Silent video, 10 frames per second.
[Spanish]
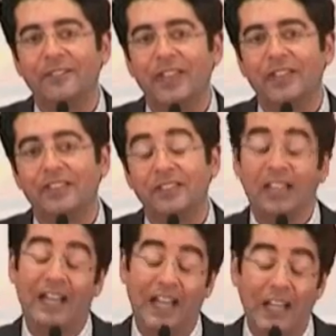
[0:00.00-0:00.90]
en,
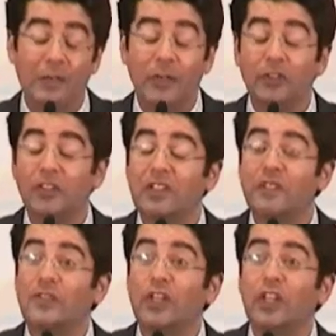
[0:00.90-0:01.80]
en, aquel momento, en el
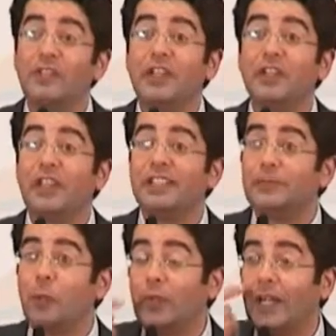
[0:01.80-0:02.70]
primero de mayo, en el que
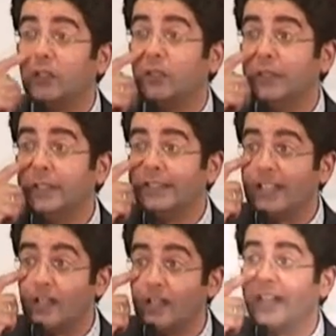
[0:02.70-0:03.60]
hicimos un acto
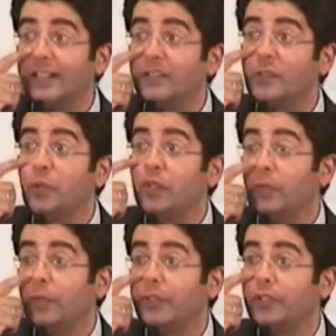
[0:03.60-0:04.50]
también en este mismo
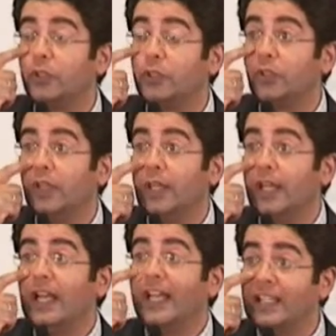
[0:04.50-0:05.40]
auditorio,
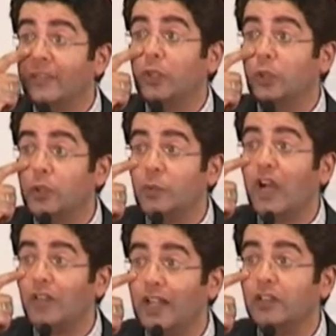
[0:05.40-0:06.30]
en el que también estuvimos
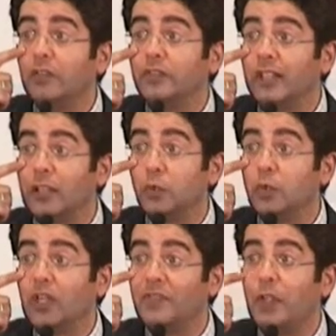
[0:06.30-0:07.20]
hablando del
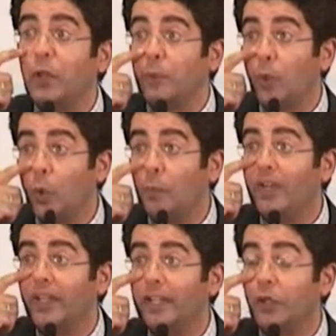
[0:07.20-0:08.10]
asunto que más nos
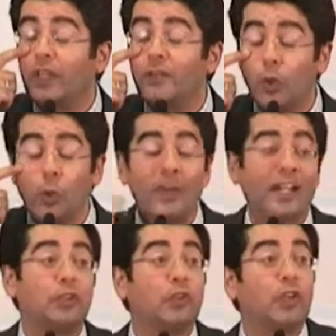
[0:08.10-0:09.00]
preocupa y que nos debe ocupar
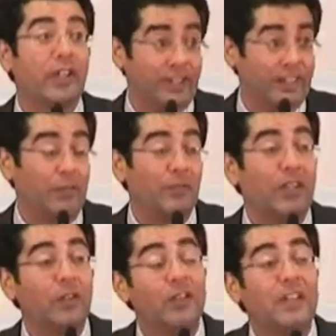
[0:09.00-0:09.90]
a todos, que es del
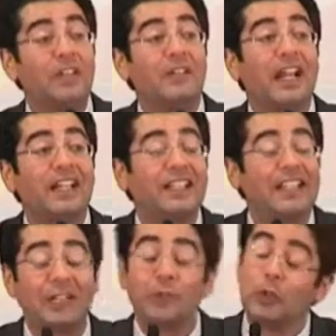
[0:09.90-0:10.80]
empleo. Margarita
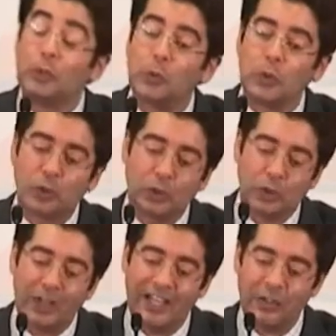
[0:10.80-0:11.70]
Ramos estuvo con
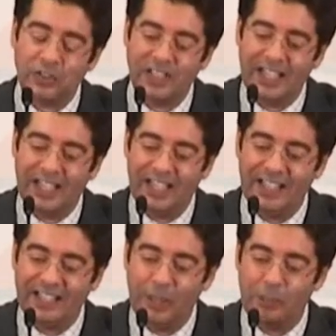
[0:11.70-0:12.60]
nosotros, la exconsejera
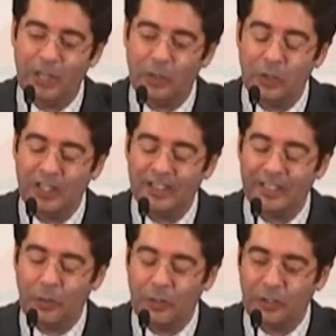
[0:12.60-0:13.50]
de Empleo
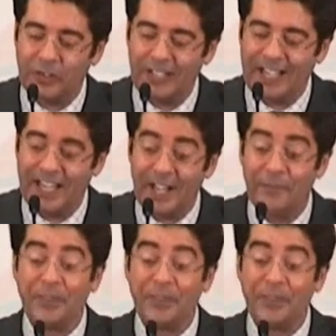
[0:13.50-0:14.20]
del Gobierno de Canarias.